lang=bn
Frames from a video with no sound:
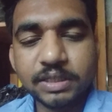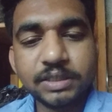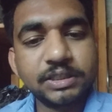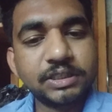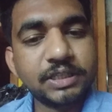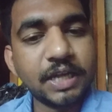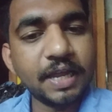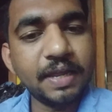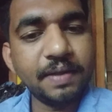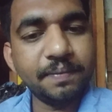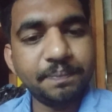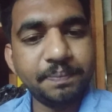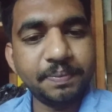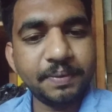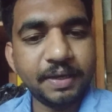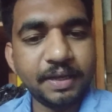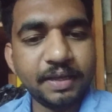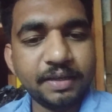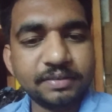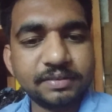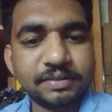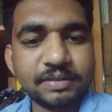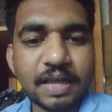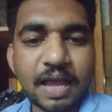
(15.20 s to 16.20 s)
সেই
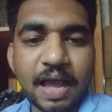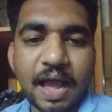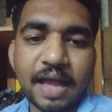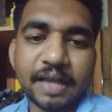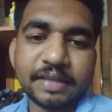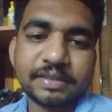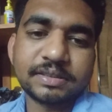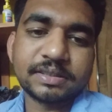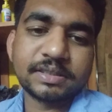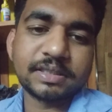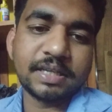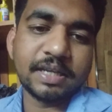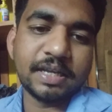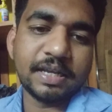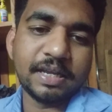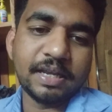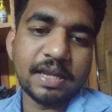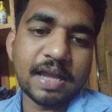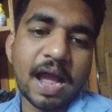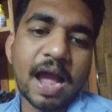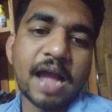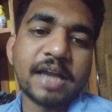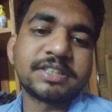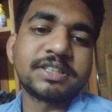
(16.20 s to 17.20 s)
পেঁয়াজ আজকে
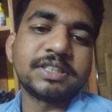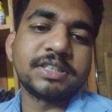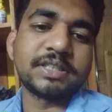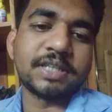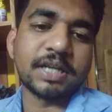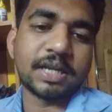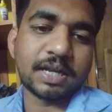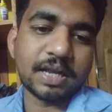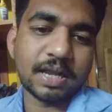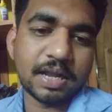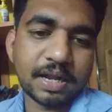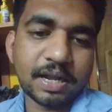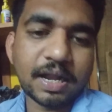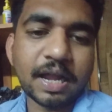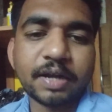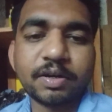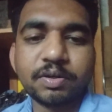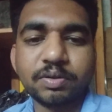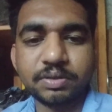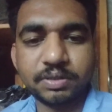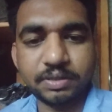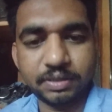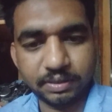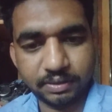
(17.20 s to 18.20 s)
আশি টাকা
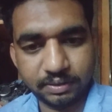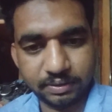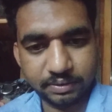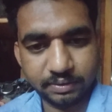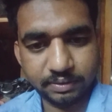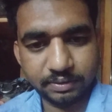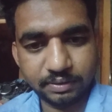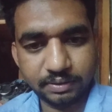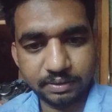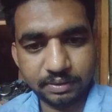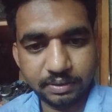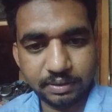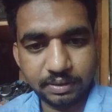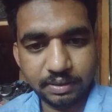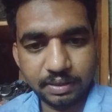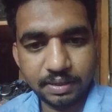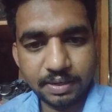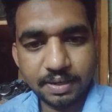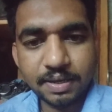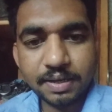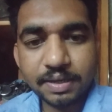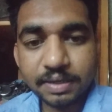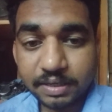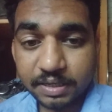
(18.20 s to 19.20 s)
কারণ কি
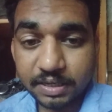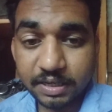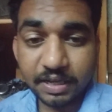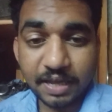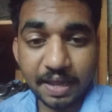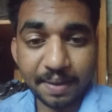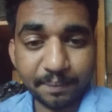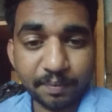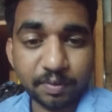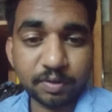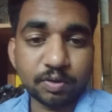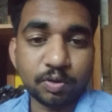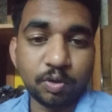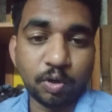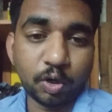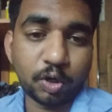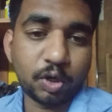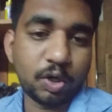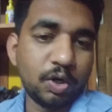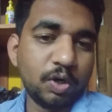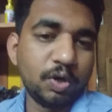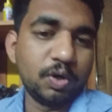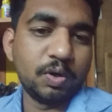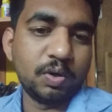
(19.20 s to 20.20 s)
কি এমন
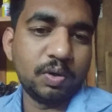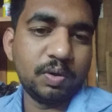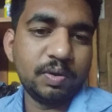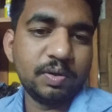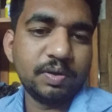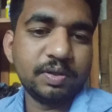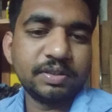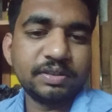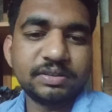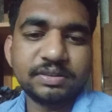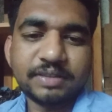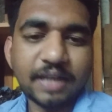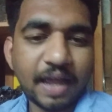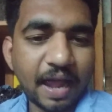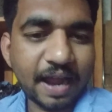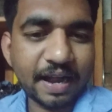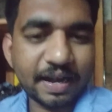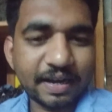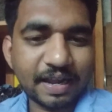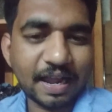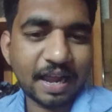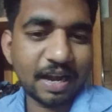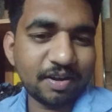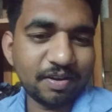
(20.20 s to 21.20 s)
ঘটলো যার
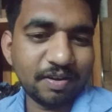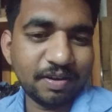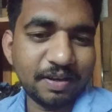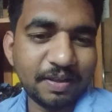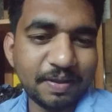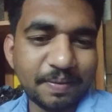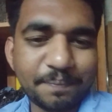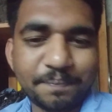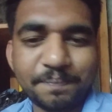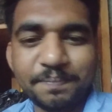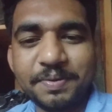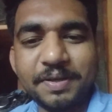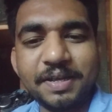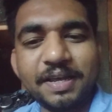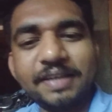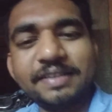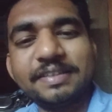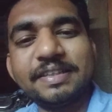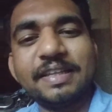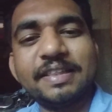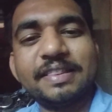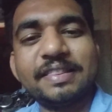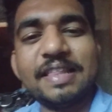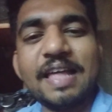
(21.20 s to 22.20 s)
কারণে
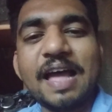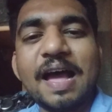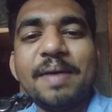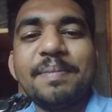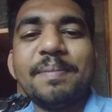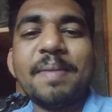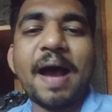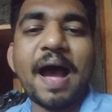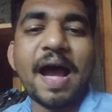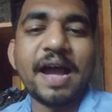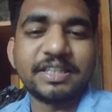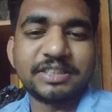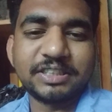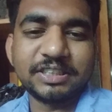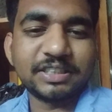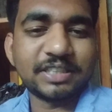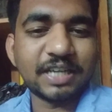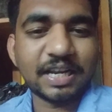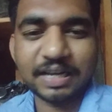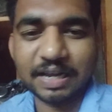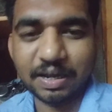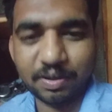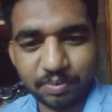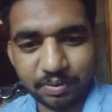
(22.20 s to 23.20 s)
পেঁয়াজের দাম আশি
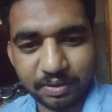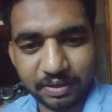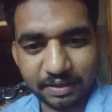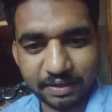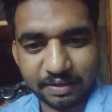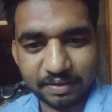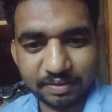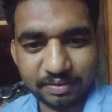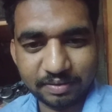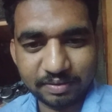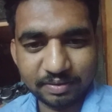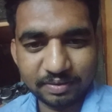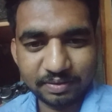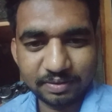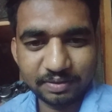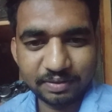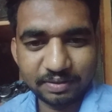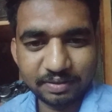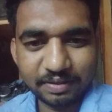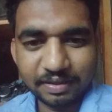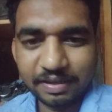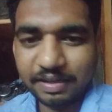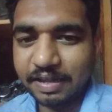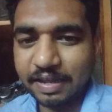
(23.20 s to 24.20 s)
টাকা হয়ে গেল
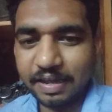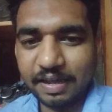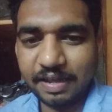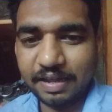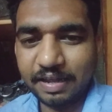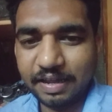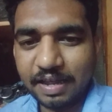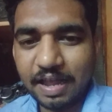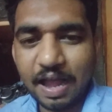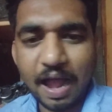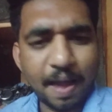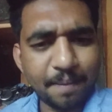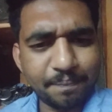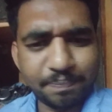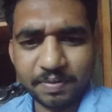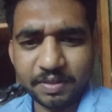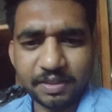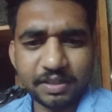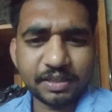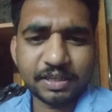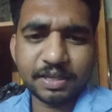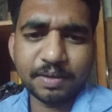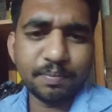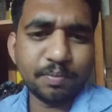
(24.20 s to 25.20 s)
হ্যাঁ
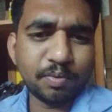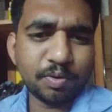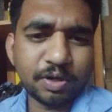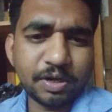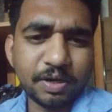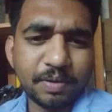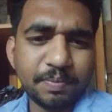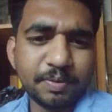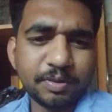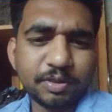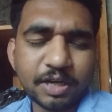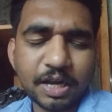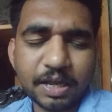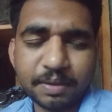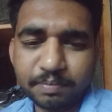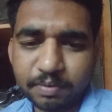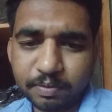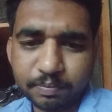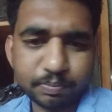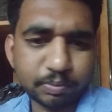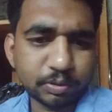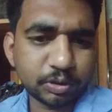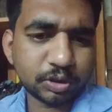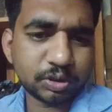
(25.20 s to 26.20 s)
আপনাদের কি মনের ভিতরে
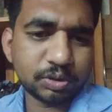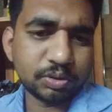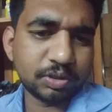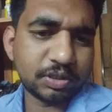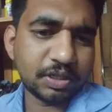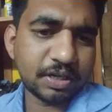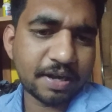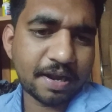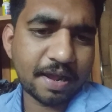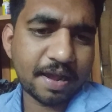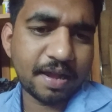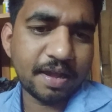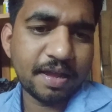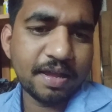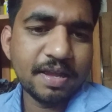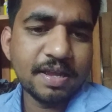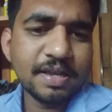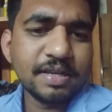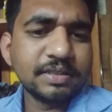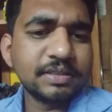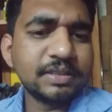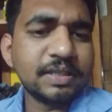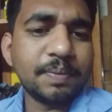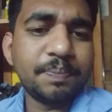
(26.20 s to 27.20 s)
একবার প্রশ্ন ওঠে না
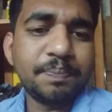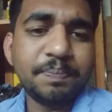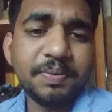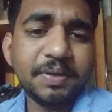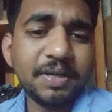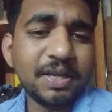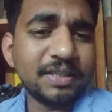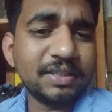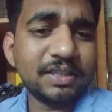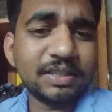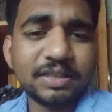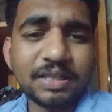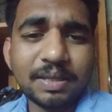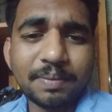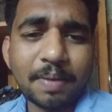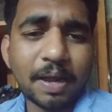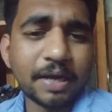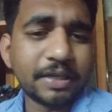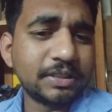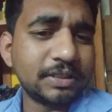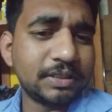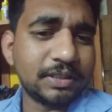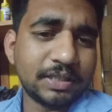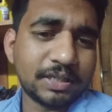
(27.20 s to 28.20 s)
যে পেঁয়াজের দাম
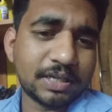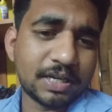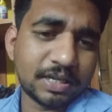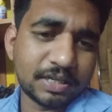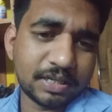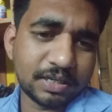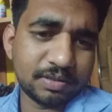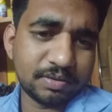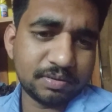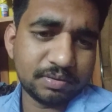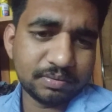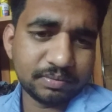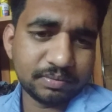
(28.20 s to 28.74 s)
আশি টাকা কেন